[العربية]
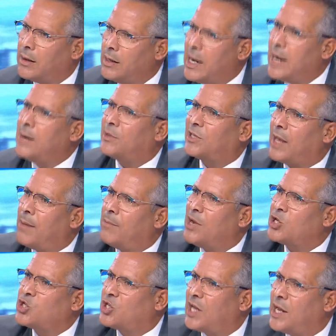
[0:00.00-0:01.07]
لا لان ما
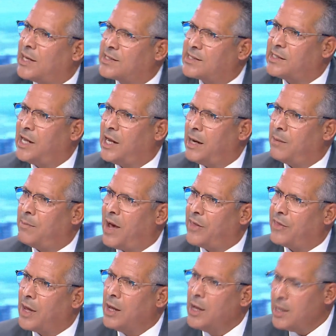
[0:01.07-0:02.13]
تعملتش طيلة السنين
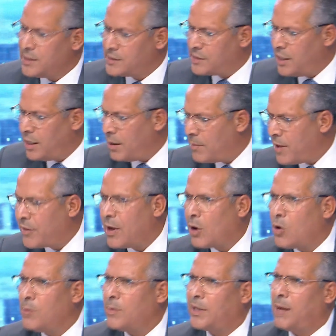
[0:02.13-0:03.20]
الماضيه السنين الماضيه
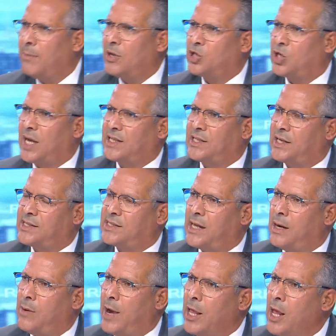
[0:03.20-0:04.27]
كل ما إيه، تعملتش 10
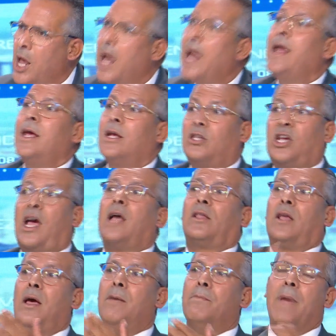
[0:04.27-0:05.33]
سنوات وعلاش ما
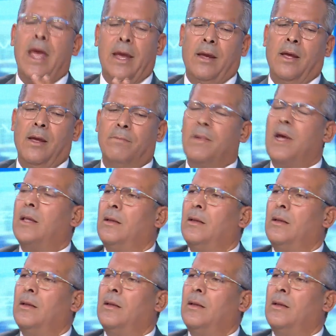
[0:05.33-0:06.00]
تعملتش علاش ما